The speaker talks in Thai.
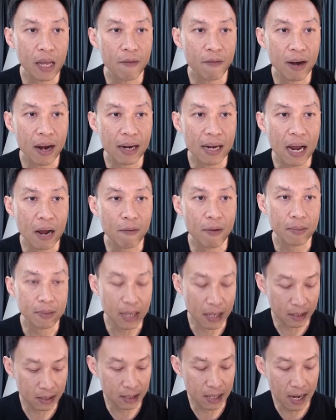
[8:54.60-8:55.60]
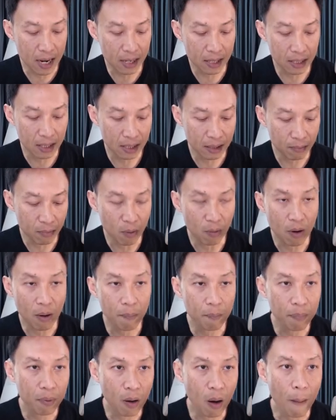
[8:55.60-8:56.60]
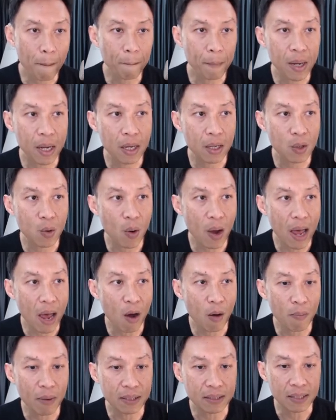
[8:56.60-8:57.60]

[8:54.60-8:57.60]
รียมเวลาหน้าเว็บไซต์คือหน้านี้ผมก็ Copy ยู อาร์ แอล มา